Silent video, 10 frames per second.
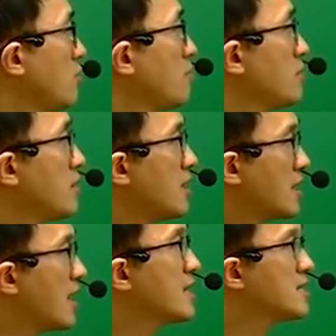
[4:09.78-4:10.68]
컴퓨터가
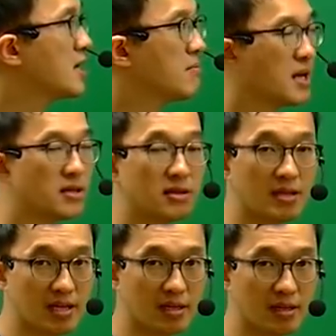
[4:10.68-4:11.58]
가장 많은
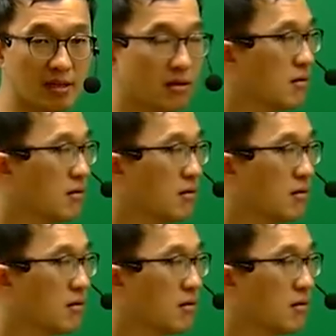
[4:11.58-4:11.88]
나라.